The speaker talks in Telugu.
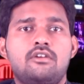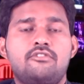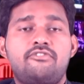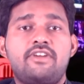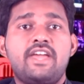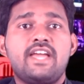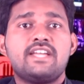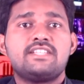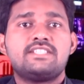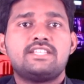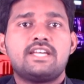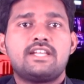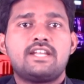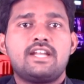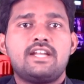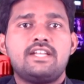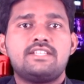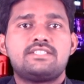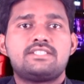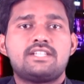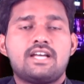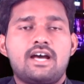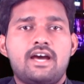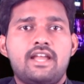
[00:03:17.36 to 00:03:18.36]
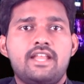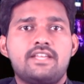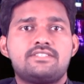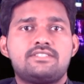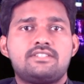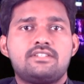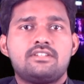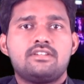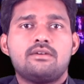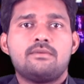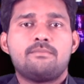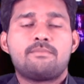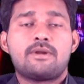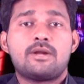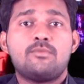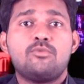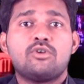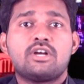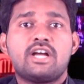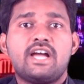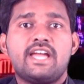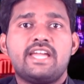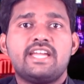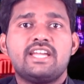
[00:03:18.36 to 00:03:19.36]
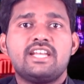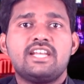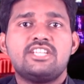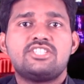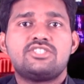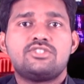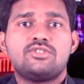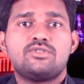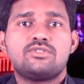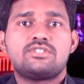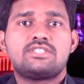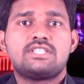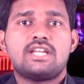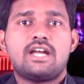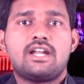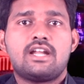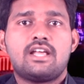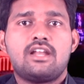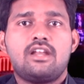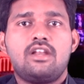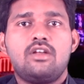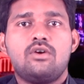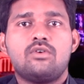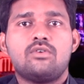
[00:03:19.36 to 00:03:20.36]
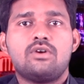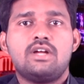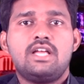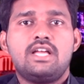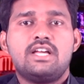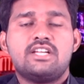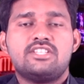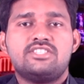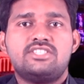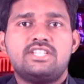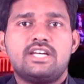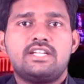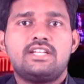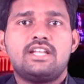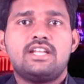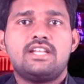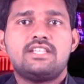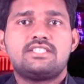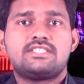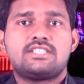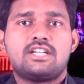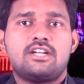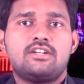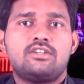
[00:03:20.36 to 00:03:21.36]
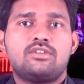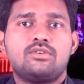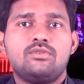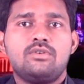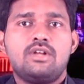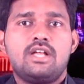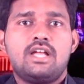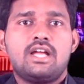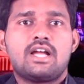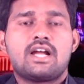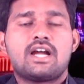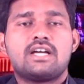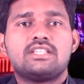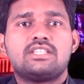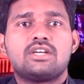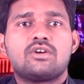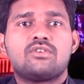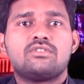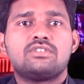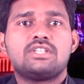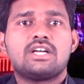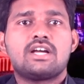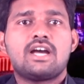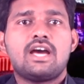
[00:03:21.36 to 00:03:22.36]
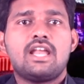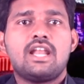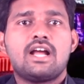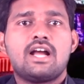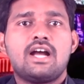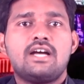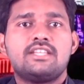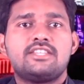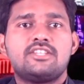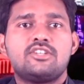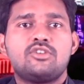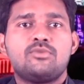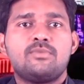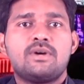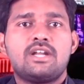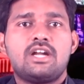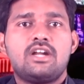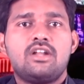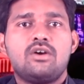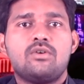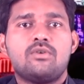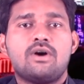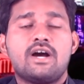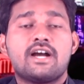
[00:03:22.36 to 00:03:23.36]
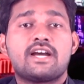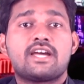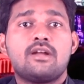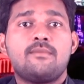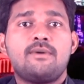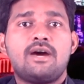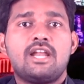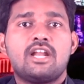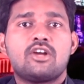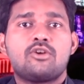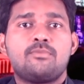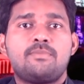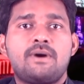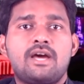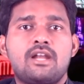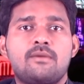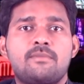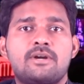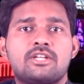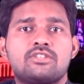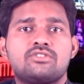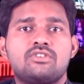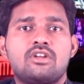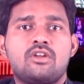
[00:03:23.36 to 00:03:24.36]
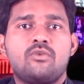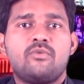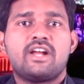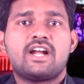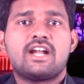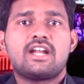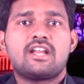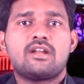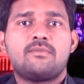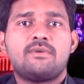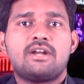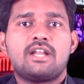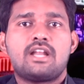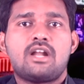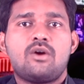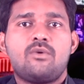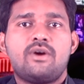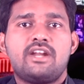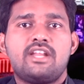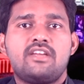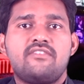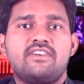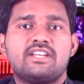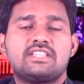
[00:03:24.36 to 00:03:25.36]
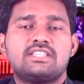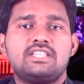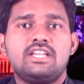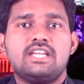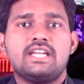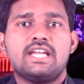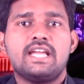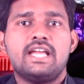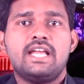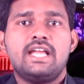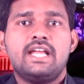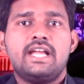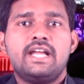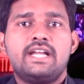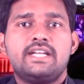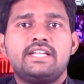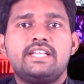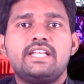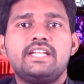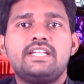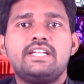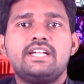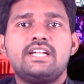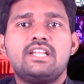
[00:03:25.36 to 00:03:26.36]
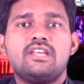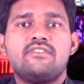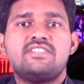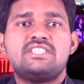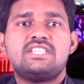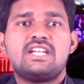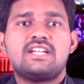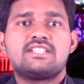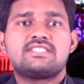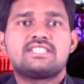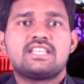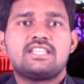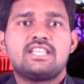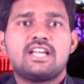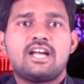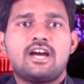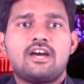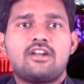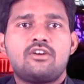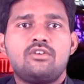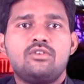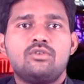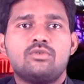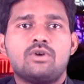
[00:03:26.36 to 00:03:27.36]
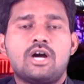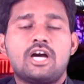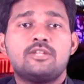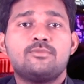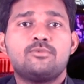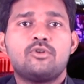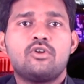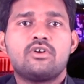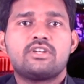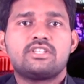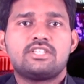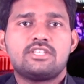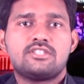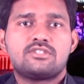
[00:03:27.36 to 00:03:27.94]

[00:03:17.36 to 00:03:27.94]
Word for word: ఫేక్ జర్నలిస్ట్ అరెస్ట్ ప్రముఖ ఇంగ్లీష్ న్యూస్ ఛానల్లో జర్నలిస్ట్ అంటూ గత కొంతకాలంగా తిరుమలలో అక్రమాలకు పాల్పడుతున్న వెంకటరమణరావు అనే వ్యక్తిని టీటీడీ విజిలెన్స్ అధికారులు అదుపులోకి